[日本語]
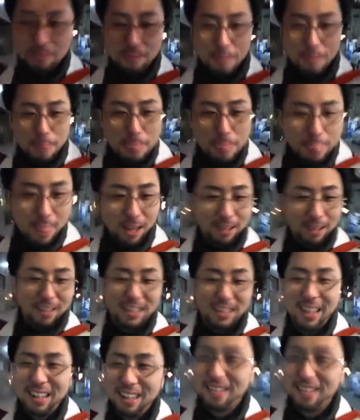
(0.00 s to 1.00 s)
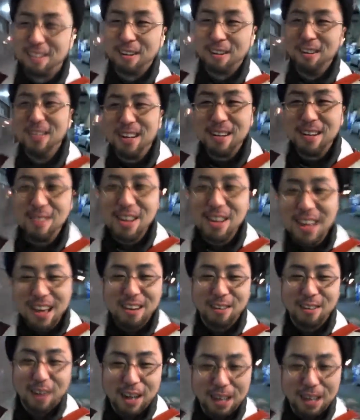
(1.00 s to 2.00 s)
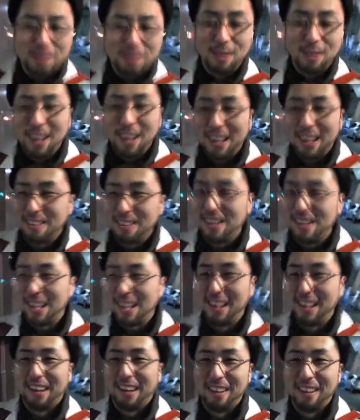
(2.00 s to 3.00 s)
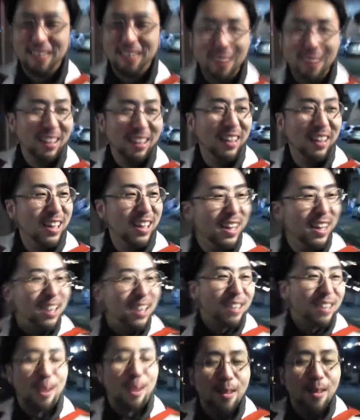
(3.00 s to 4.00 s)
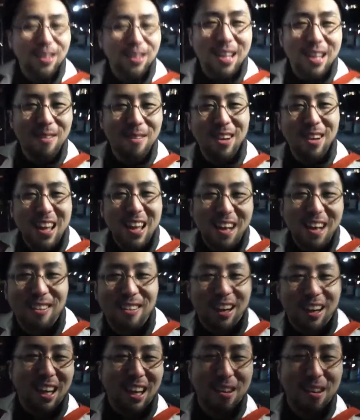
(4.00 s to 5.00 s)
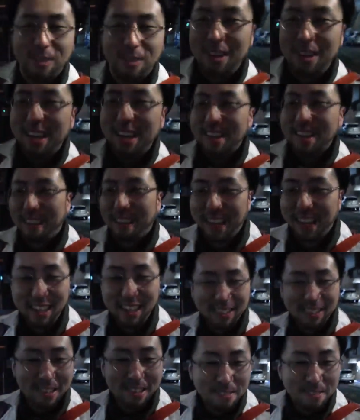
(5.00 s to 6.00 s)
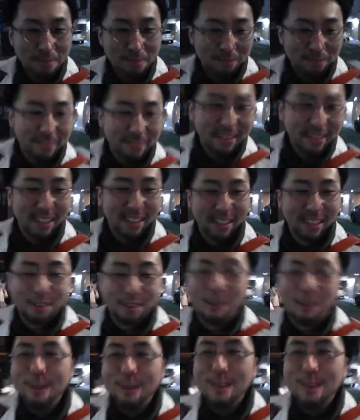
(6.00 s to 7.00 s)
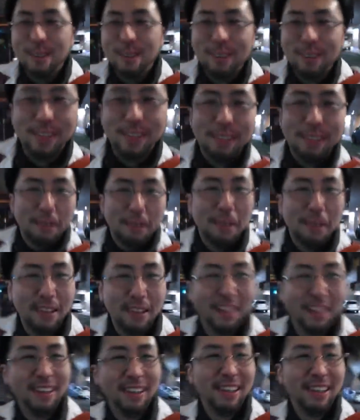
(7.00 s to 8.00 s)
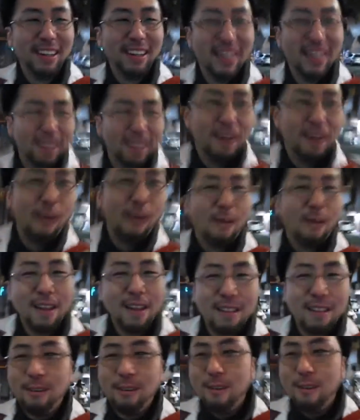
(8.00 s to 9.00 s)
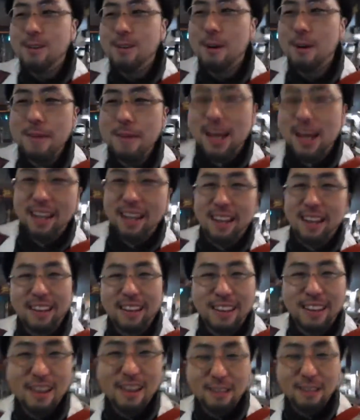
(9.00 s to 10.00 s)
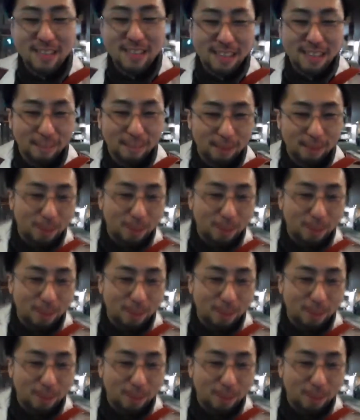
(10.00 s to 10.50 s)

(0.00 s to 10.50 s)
とんでもねえ裏切り者が一人いたんだけど。とんでもねえ裏切り者がいたわ。どういうこと俺の嫁がなんでよっさんとこでコメント打ってんの、